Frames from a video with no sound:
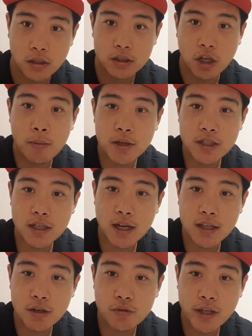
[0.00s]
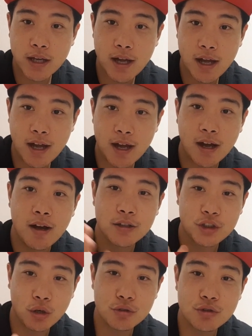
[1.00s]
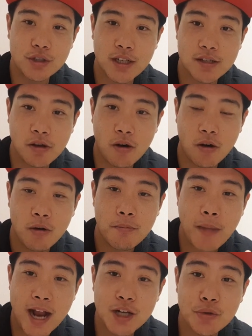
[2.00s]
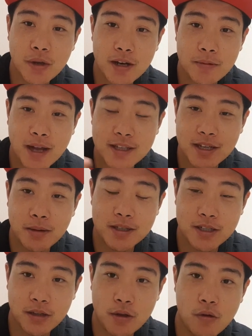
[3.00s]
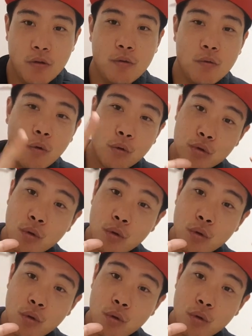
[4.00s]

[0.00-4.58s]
저번 시간에 우리가 저수지에서 말조개를 많이 잡았잖아요 어, 예,